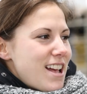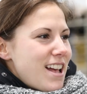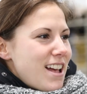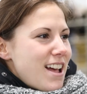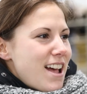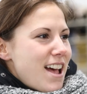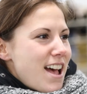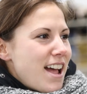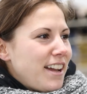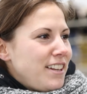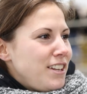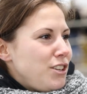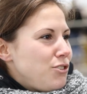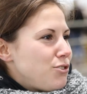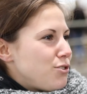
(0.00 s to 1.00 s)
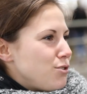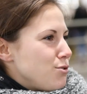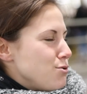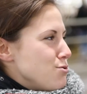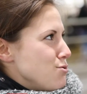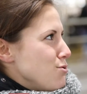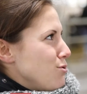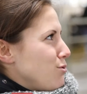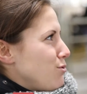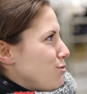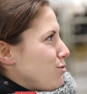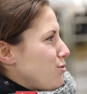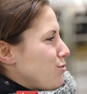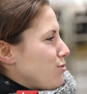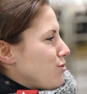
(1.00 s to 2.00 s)
E eu ainda preciso
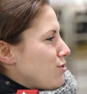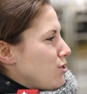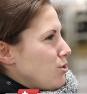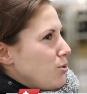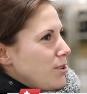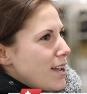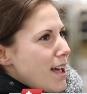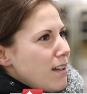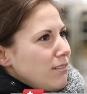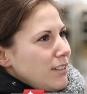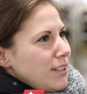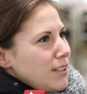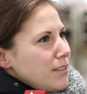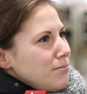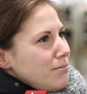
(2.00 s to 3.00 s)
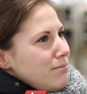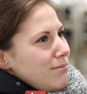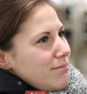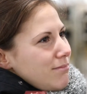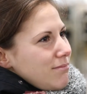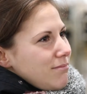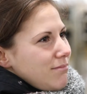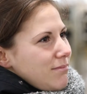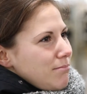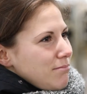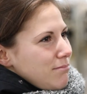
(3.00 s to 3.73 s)
acalmá-lo para que ele tome as decisões.